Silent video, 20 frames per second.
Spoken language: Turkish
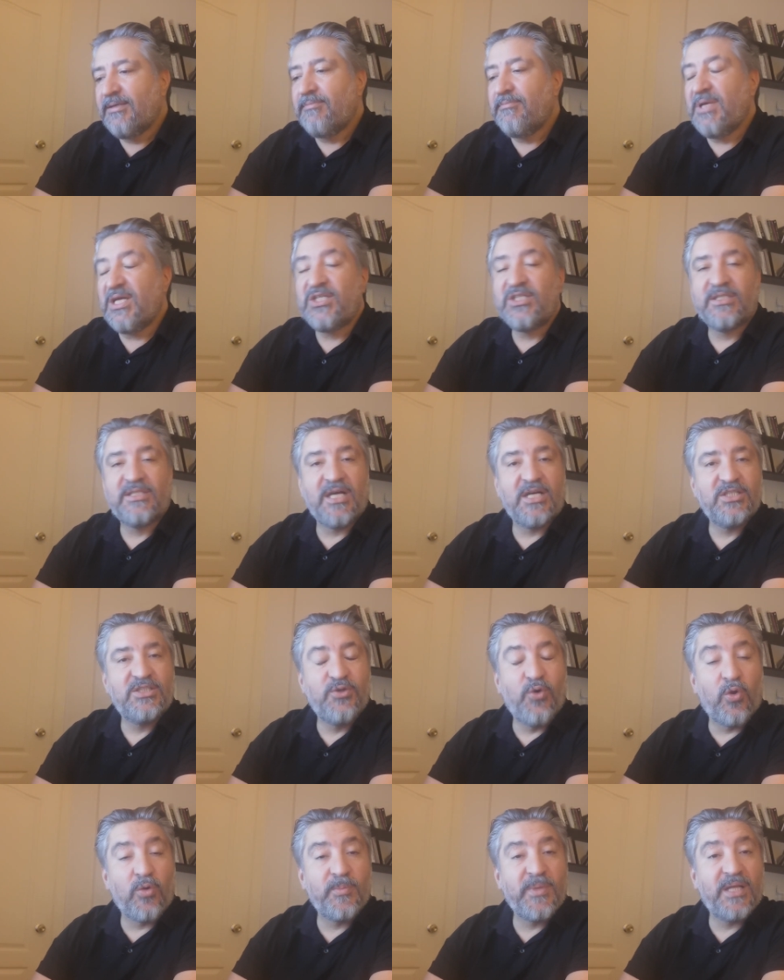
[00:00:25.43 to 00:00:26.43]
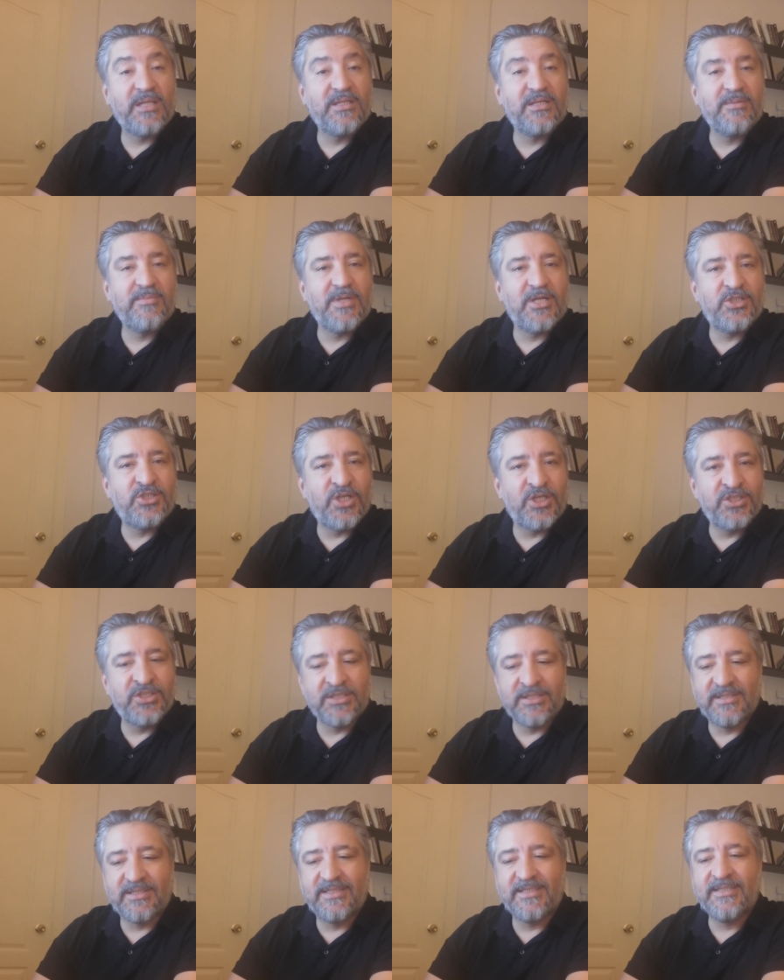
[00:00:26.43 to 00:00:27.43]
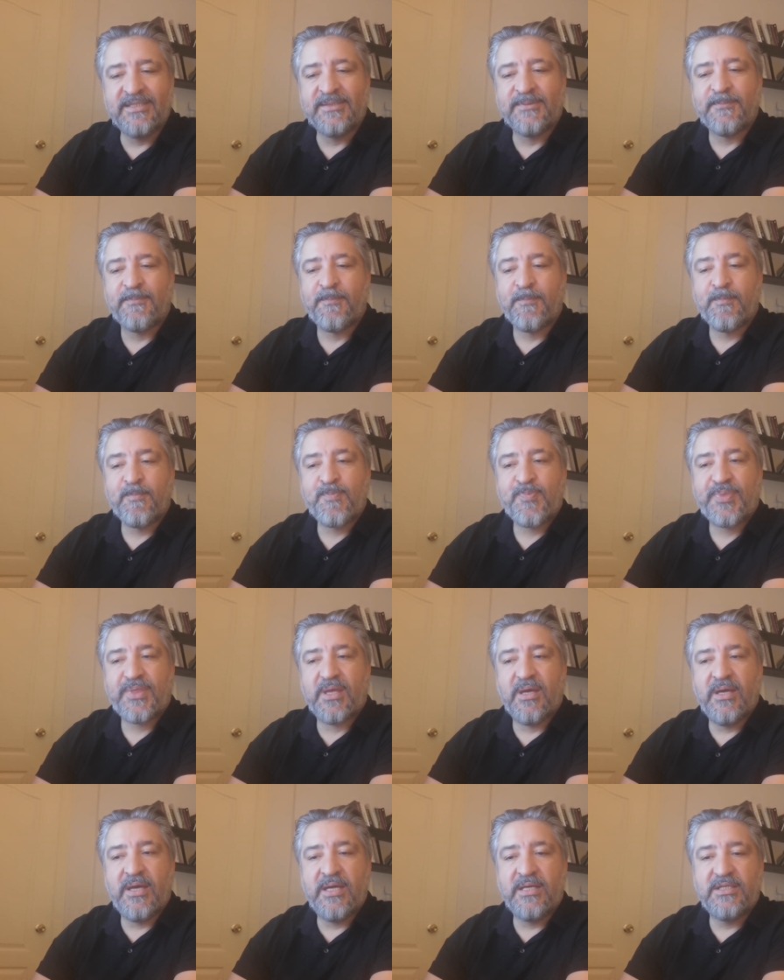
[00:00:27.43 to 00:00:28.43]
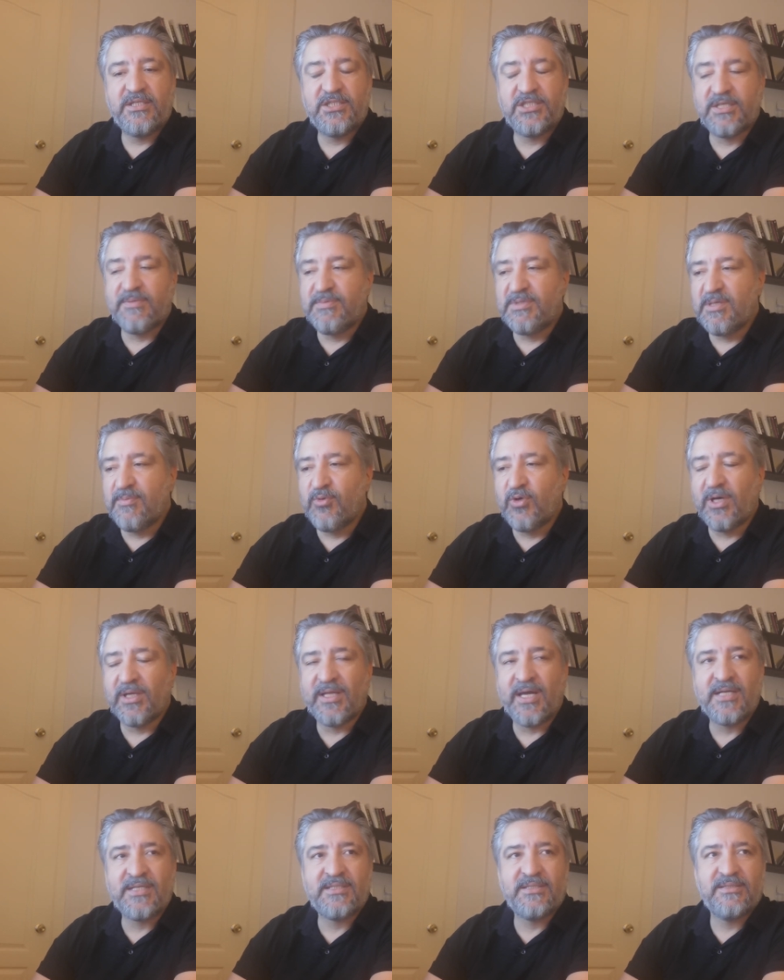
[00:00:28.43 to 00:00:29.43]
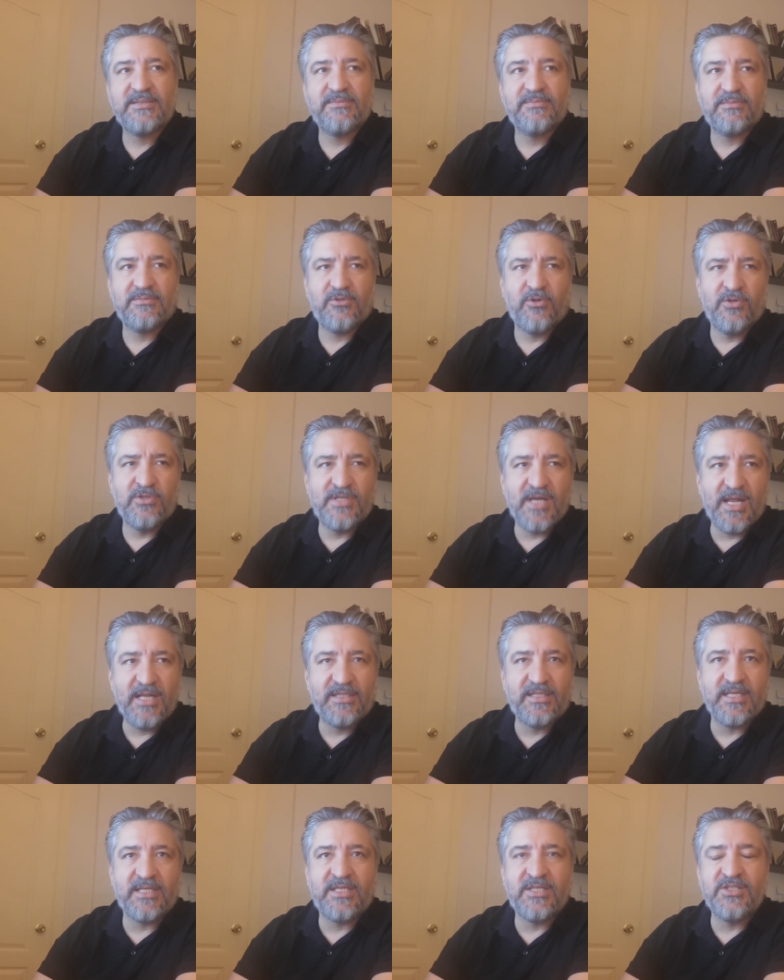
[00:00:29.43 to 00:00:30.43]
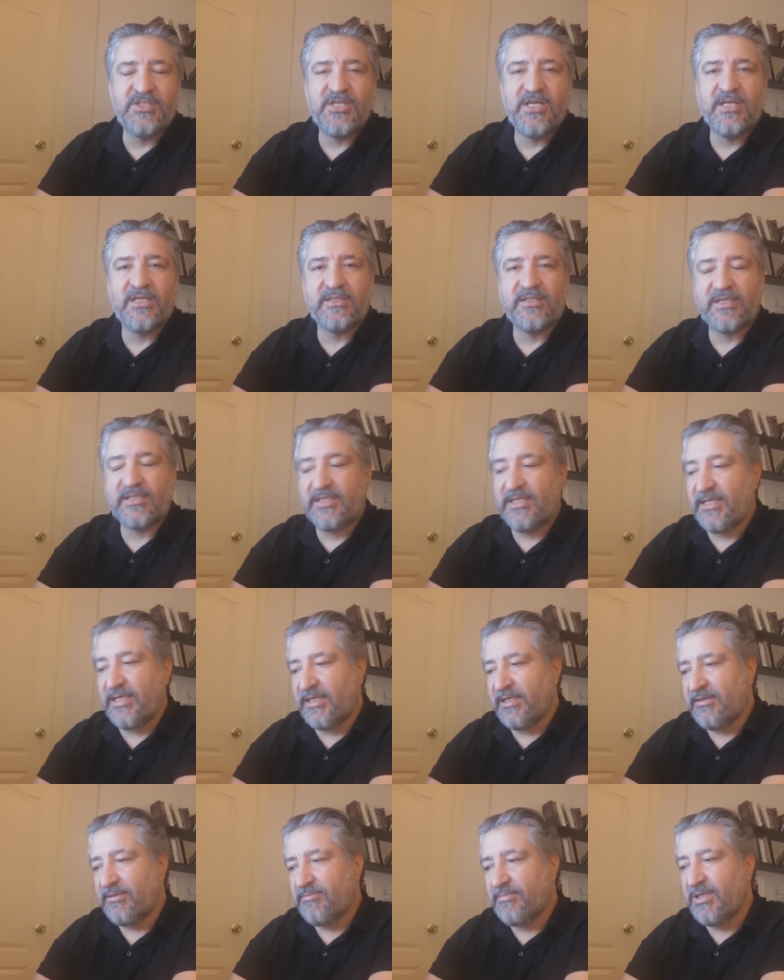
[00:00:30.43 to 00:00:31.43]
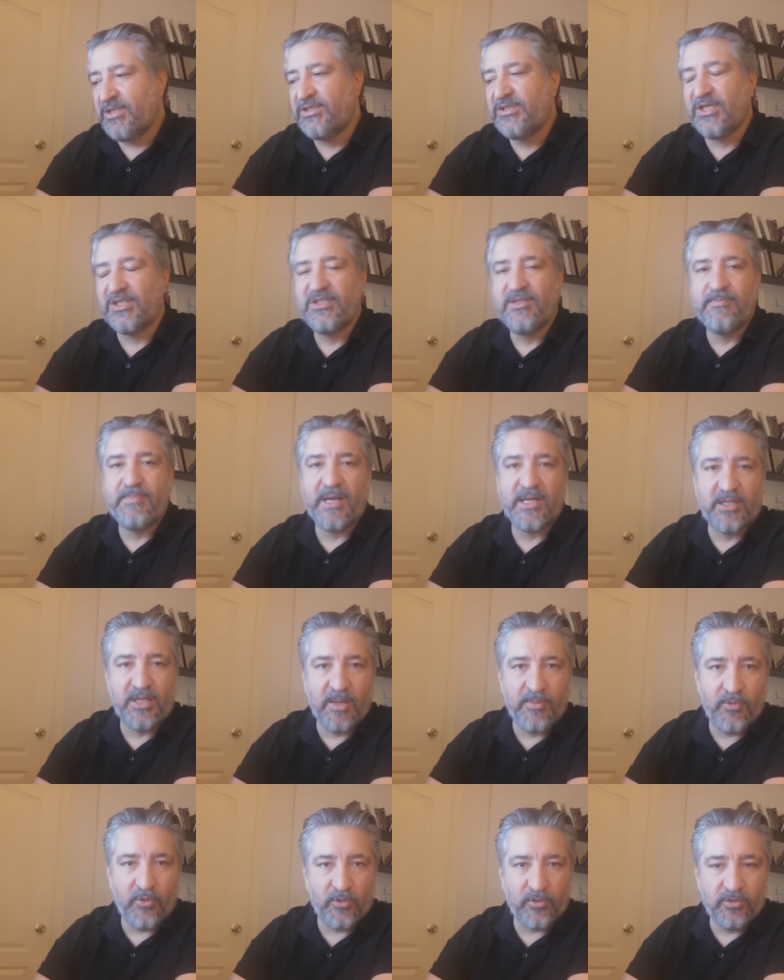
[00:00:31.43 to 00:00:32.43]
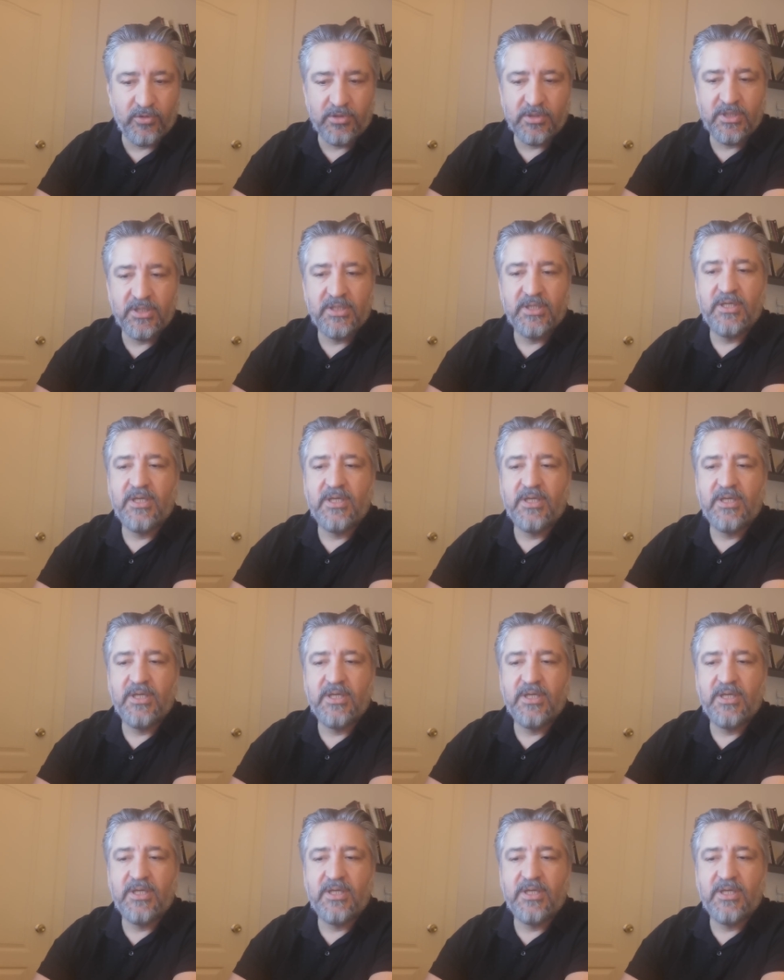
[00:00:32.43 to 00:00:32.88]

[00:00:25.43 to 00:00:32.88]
Beşiktaş'ta olmayanları bile şaşırttı. Ee, hiç kimse bu kadar özellikle ikinci yarıdaki Beşiktaş'ı beklemiyordu.